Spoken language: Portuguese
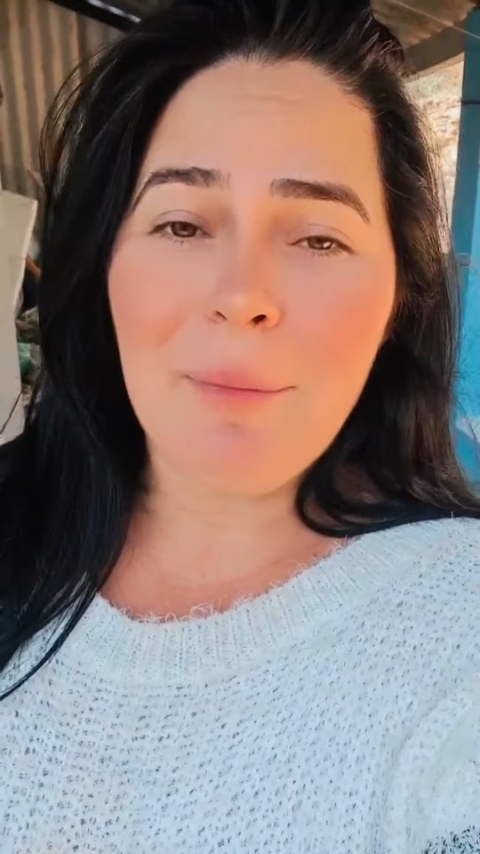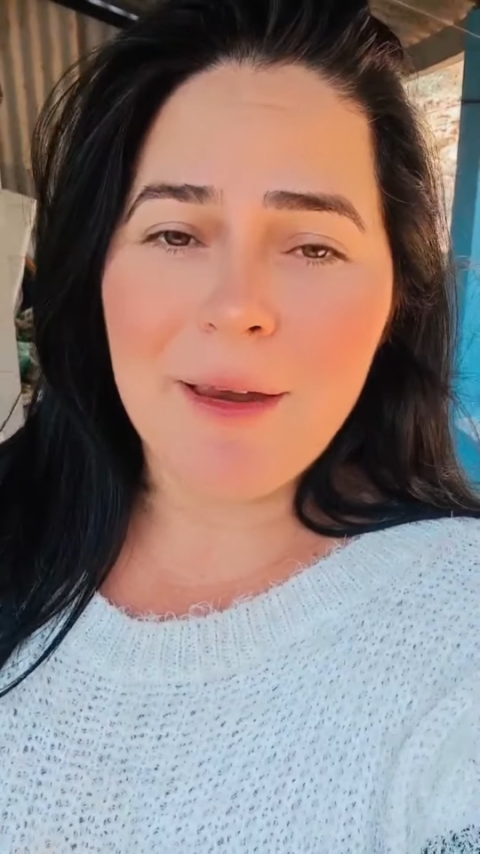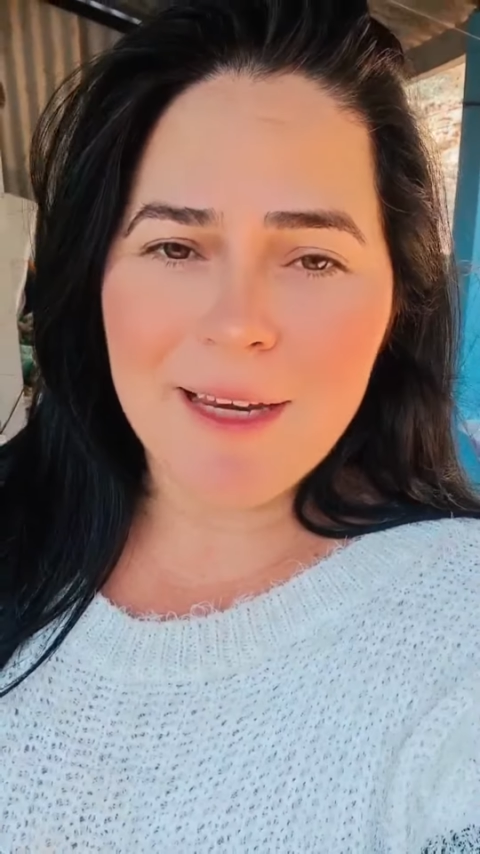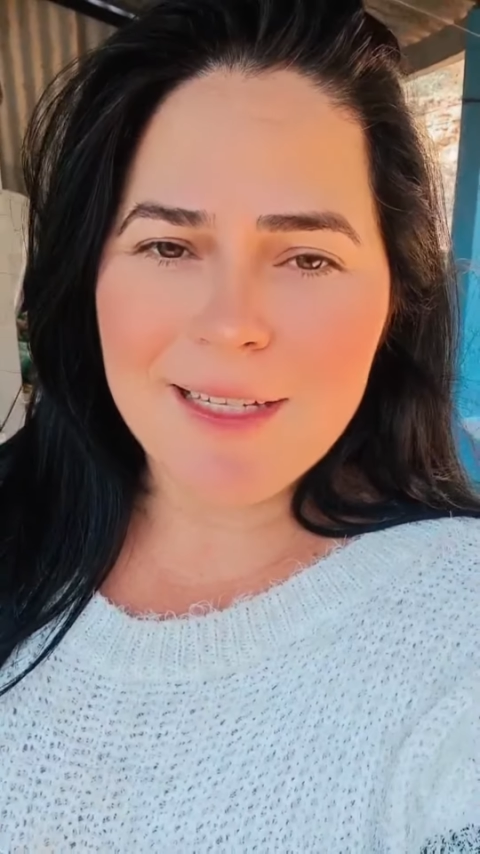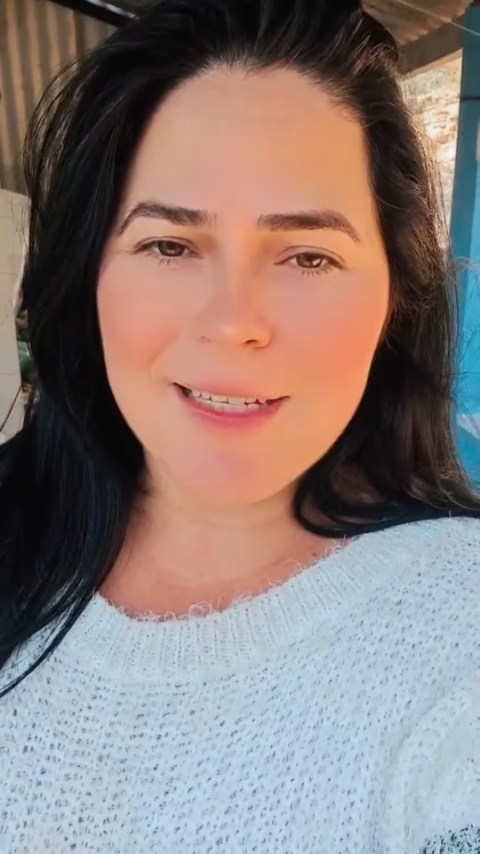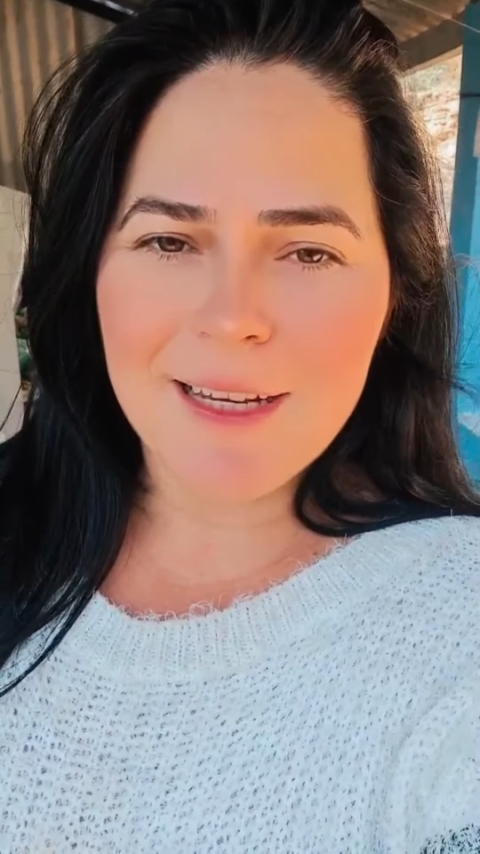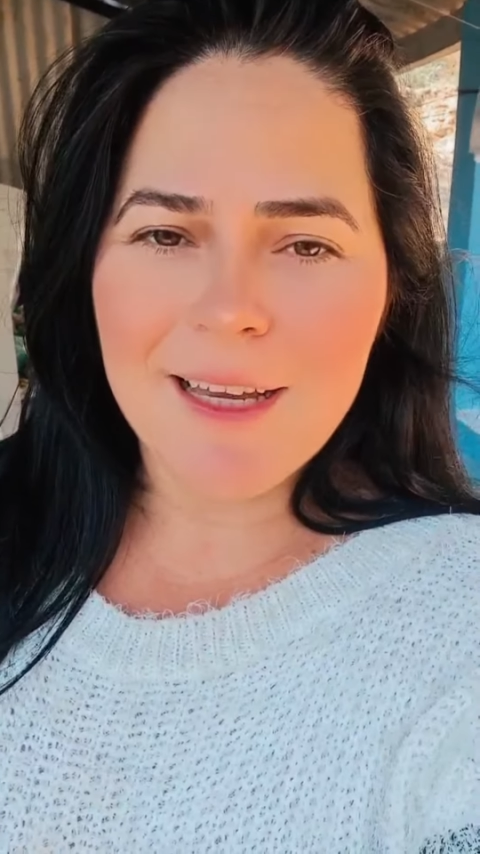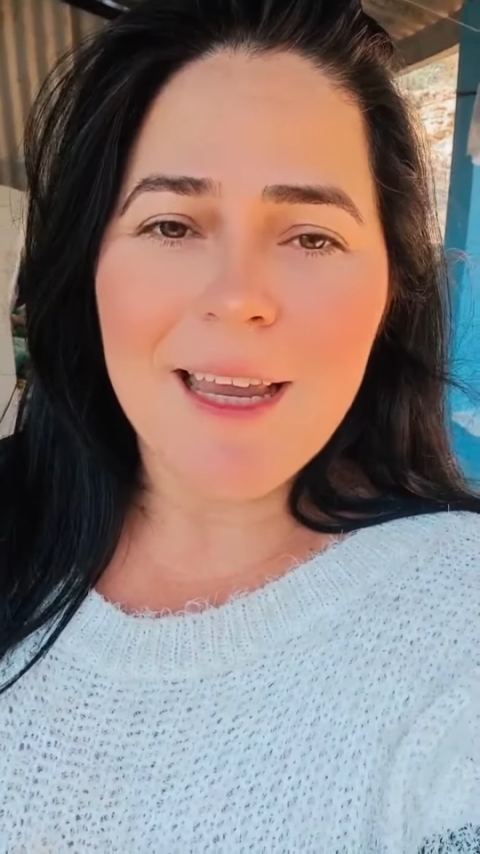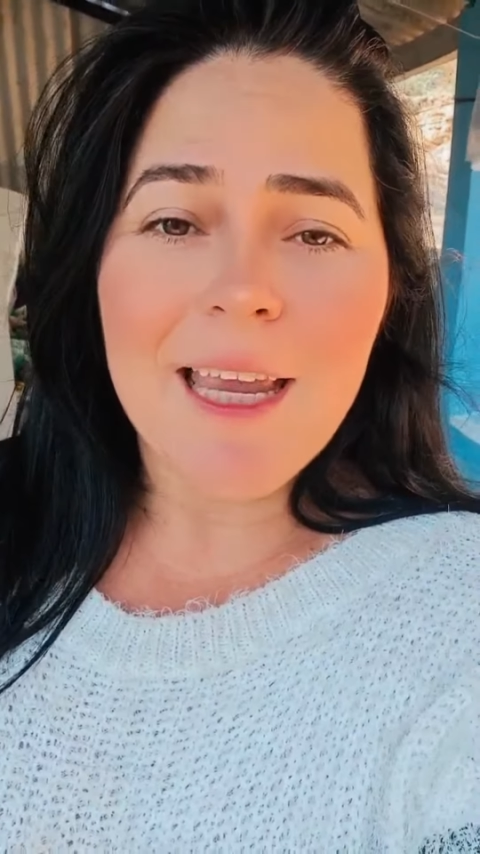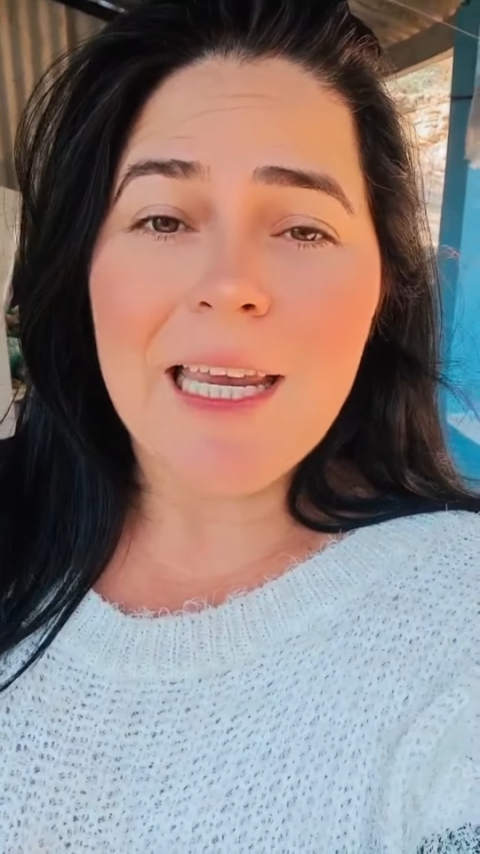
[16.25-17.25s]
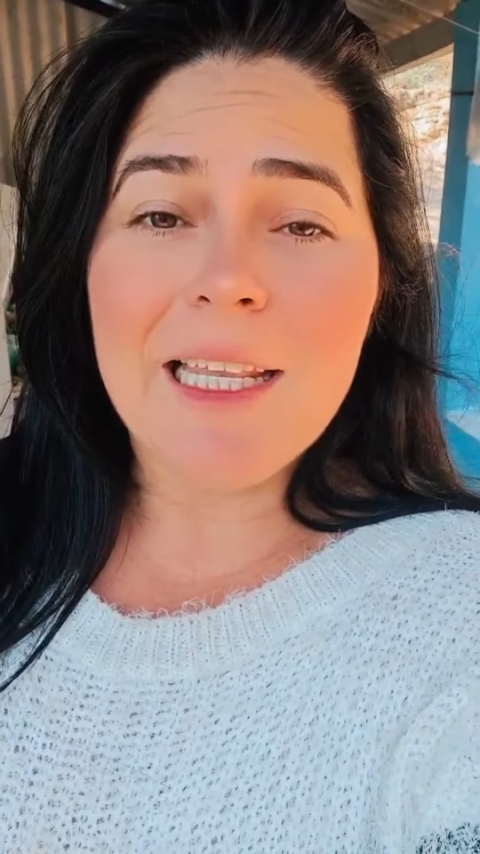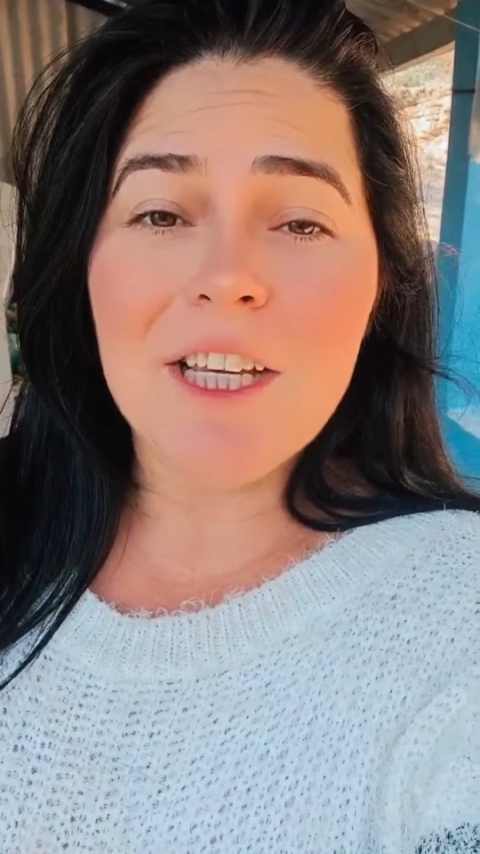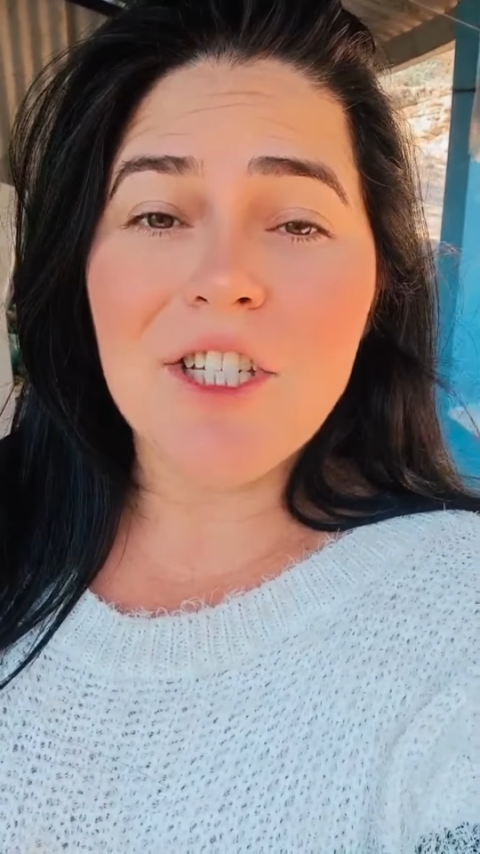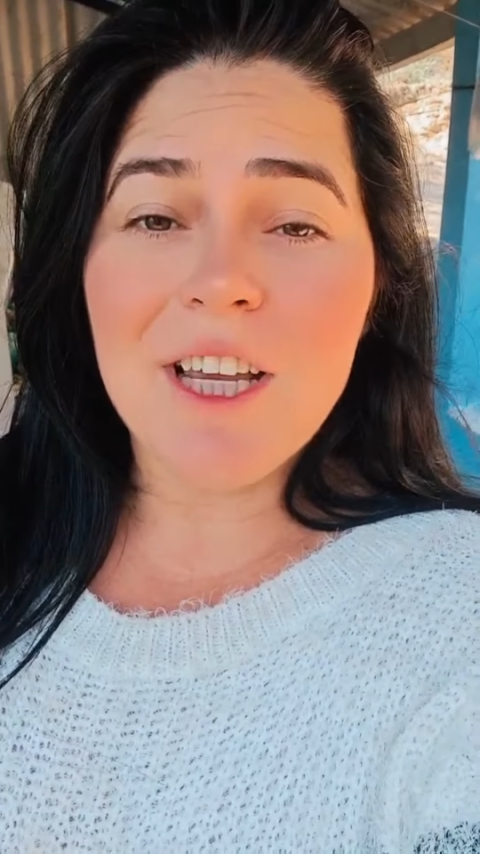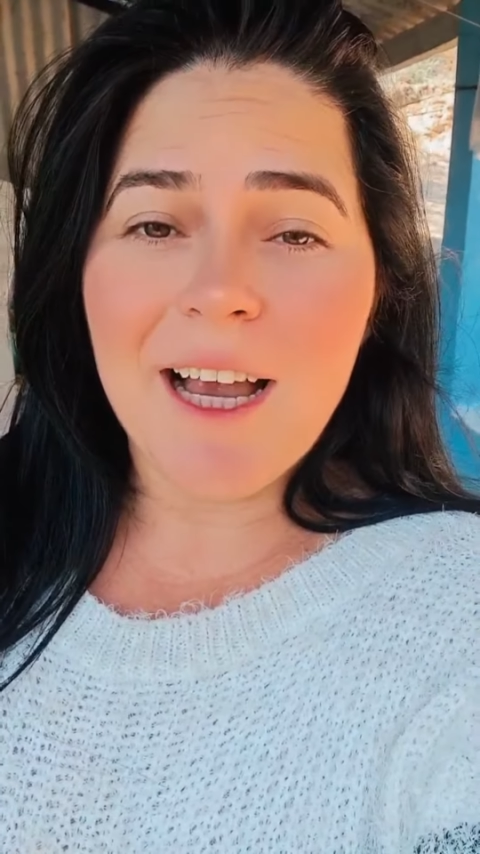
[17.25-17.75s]
cabeça e
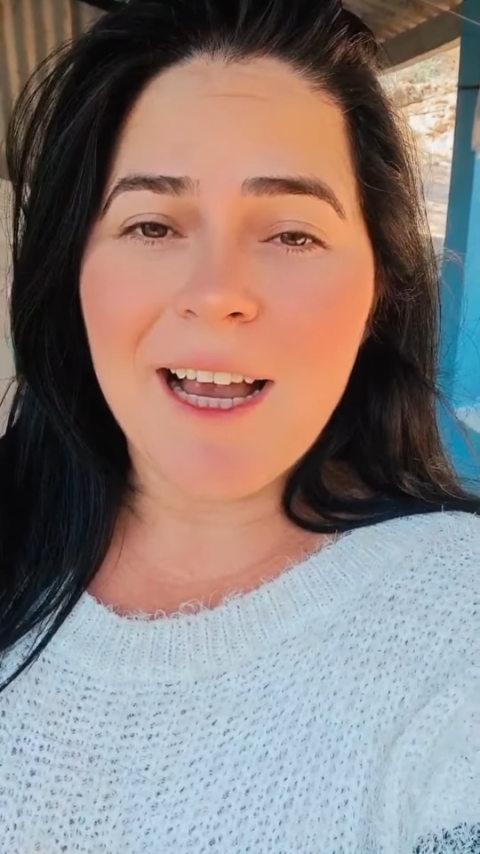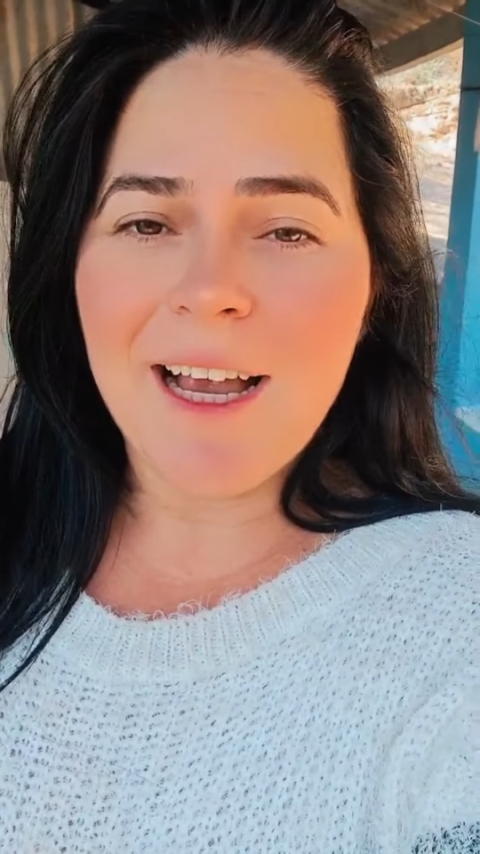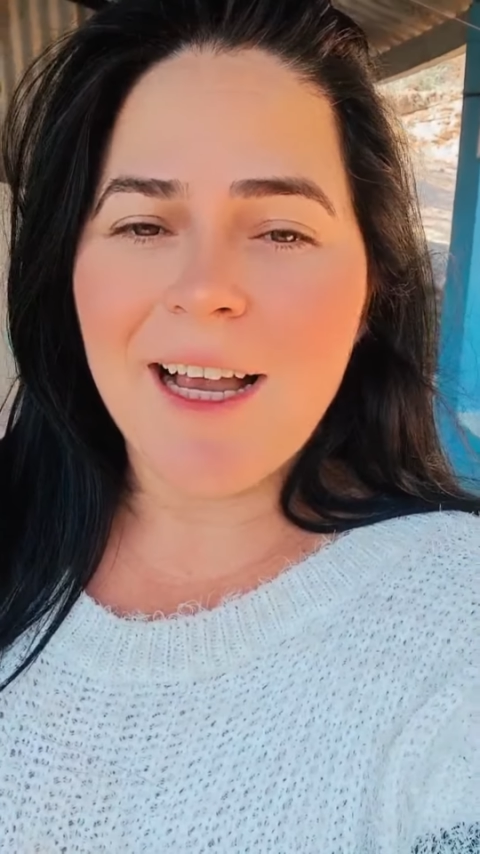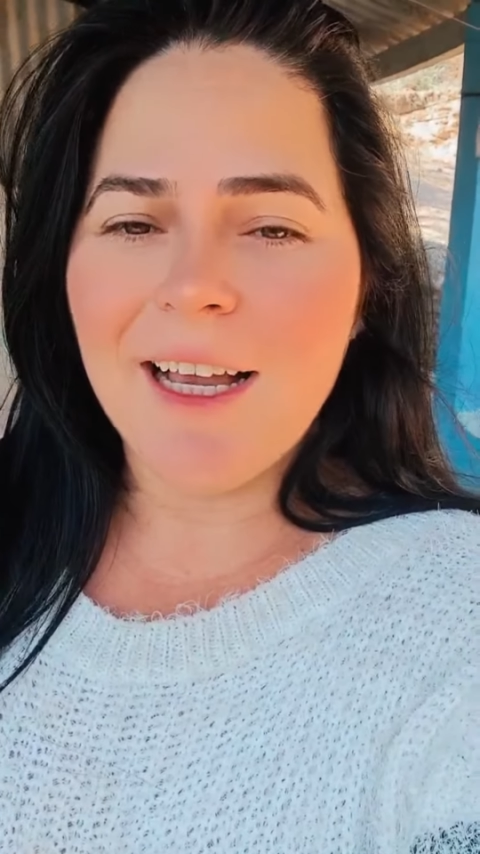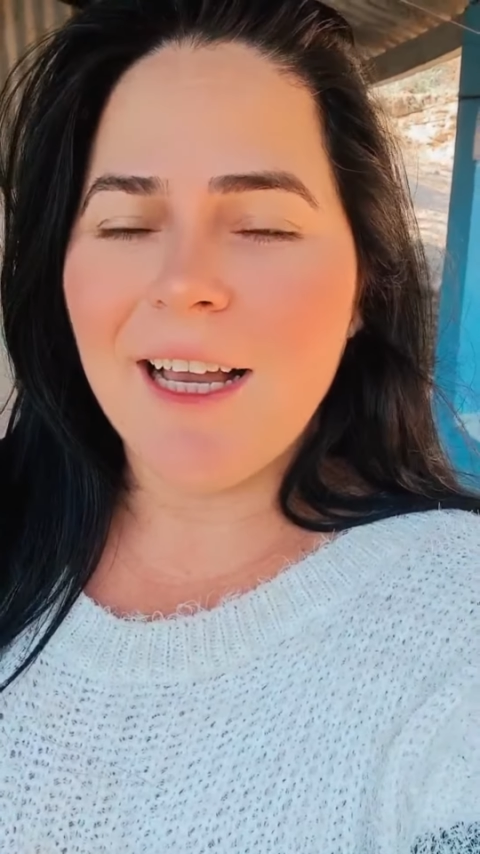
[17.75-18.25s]
deixar